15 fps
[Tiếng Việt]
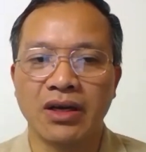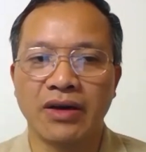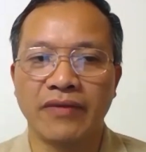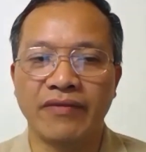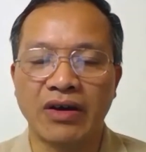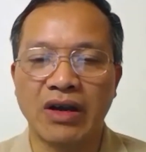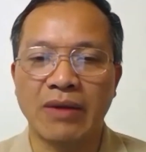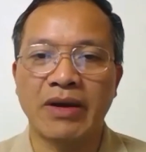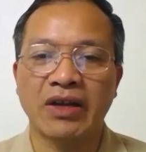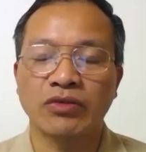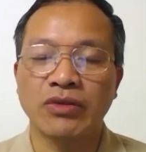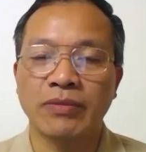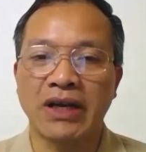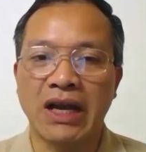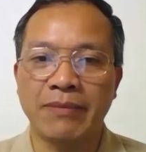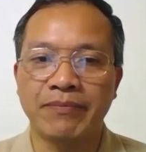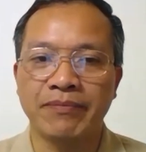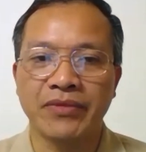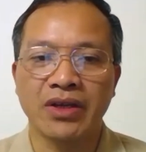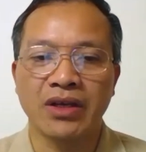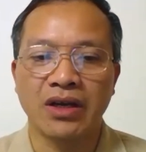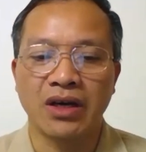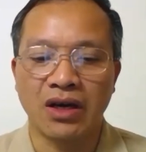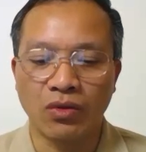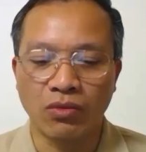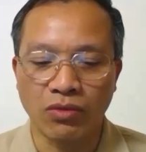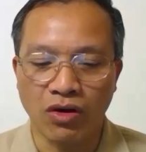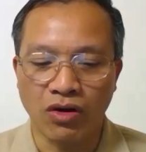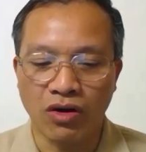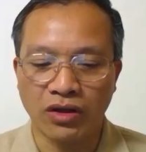vào năm 2015 à, lúc
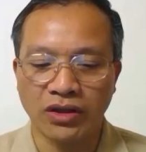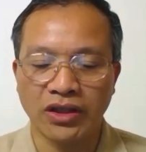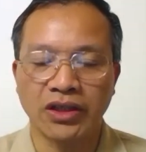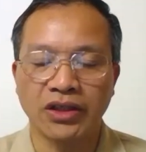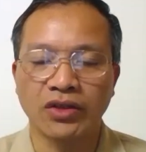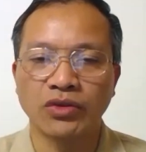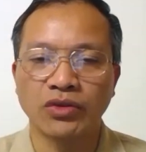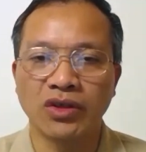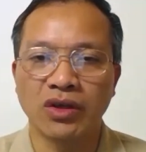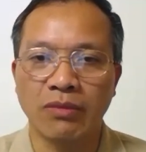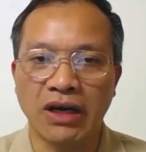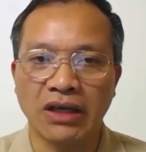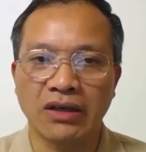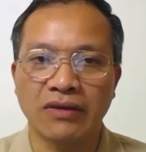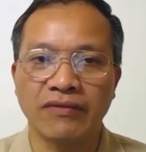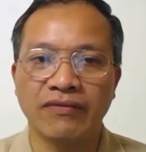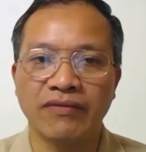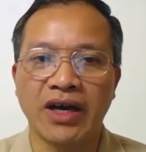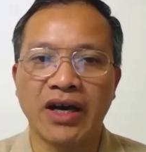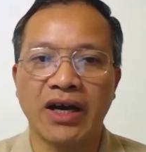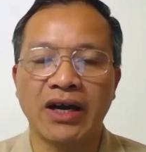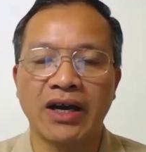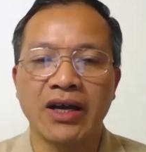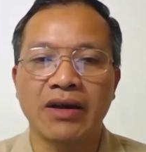đó thì tôi chưa bắt và